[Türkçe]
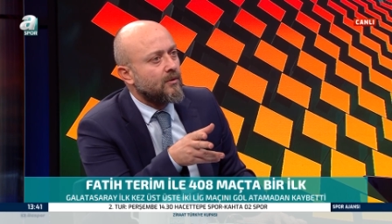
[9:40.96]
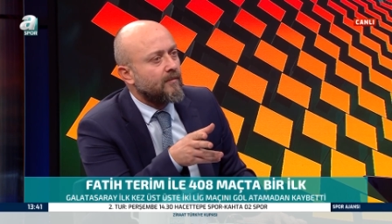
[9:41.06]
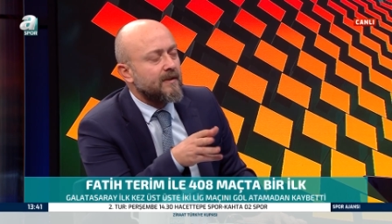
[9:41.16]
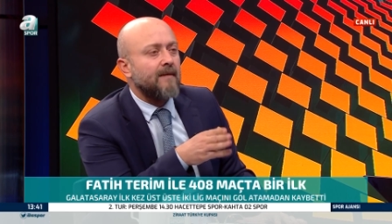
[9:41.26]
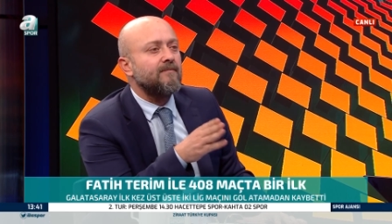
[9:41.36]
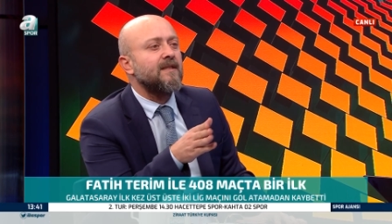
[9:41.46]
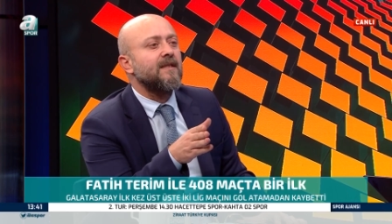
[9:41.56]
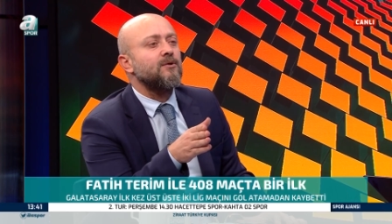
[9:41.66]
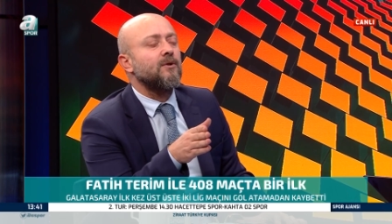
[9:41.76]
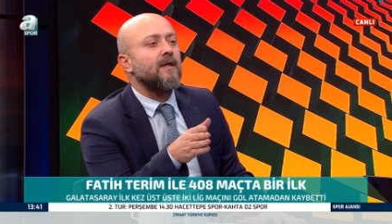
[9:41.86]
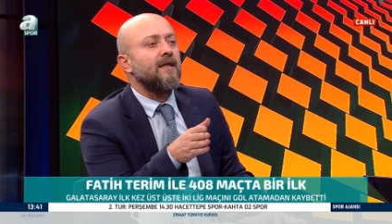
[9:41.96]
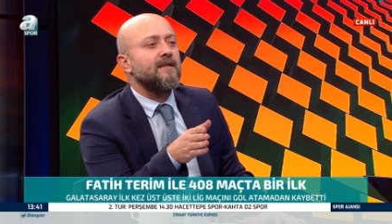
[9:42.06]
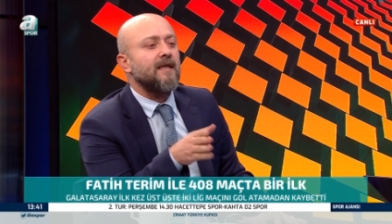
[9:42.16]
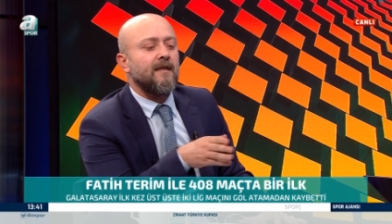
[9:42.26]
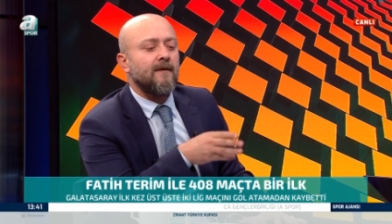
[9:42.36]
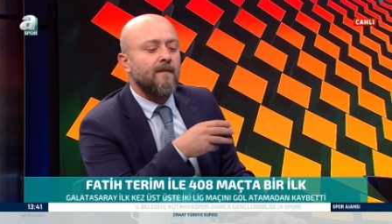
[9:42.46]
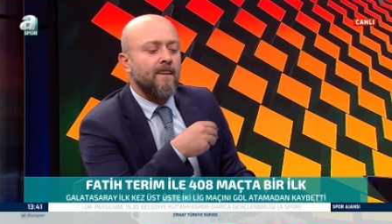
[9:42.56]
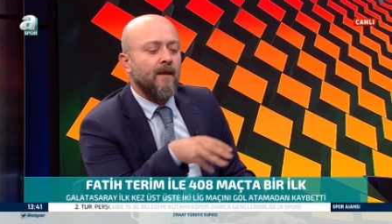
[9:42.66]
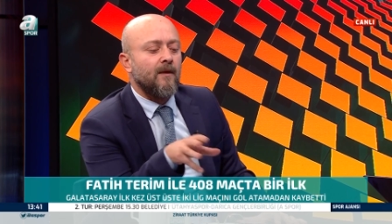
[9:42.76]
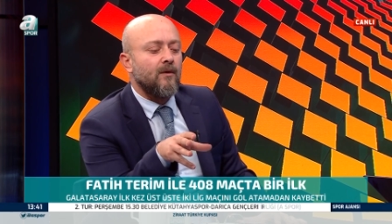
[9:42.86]
Mesela bir sezon Galatasaray
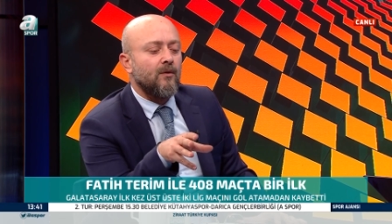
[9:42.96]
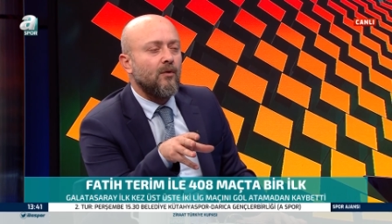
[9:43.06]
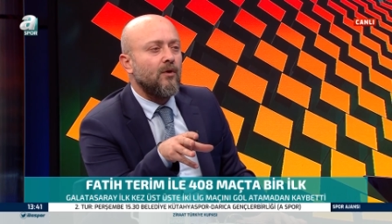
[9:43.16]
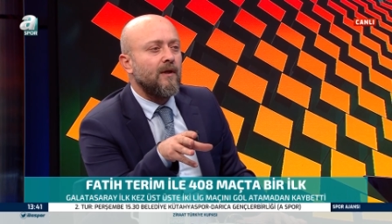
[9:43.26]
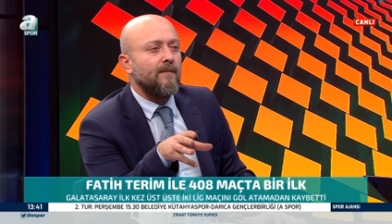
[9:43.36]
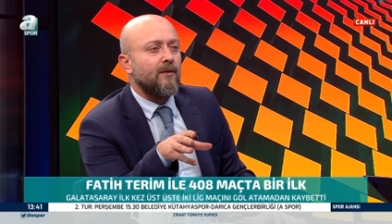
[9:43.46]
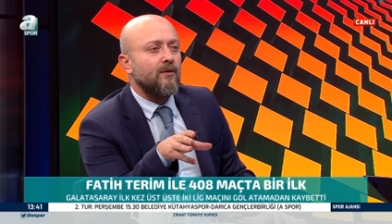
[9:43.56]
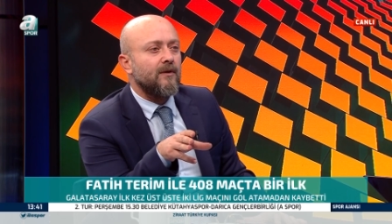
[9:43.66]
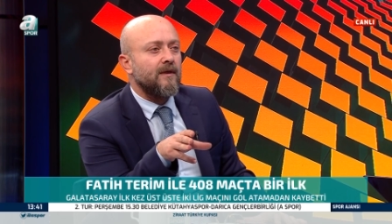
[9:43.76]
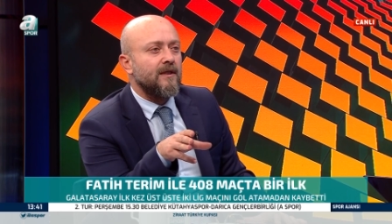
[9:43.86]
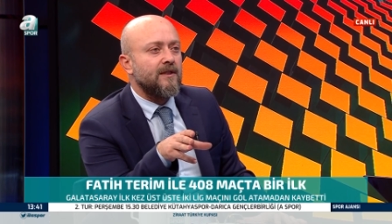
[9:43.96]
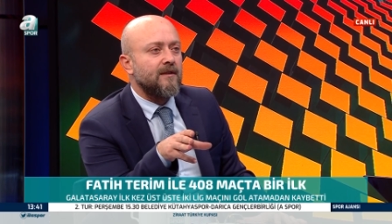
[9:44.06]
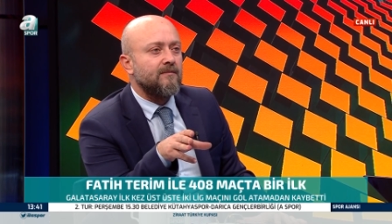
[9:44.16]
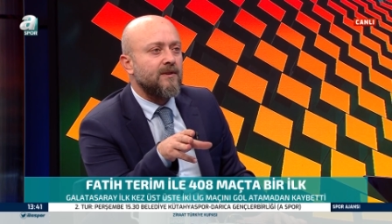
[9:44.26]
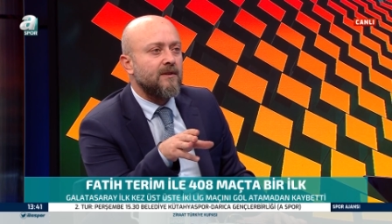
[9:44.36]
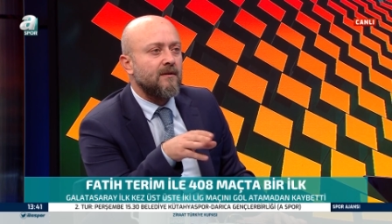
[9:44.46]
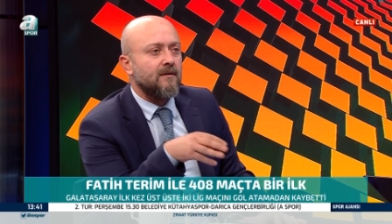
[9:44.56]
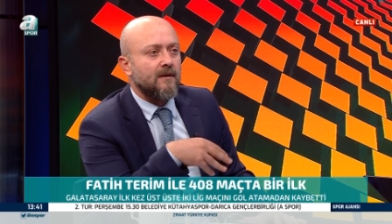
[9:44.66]
ön liberoları değiştirmişti.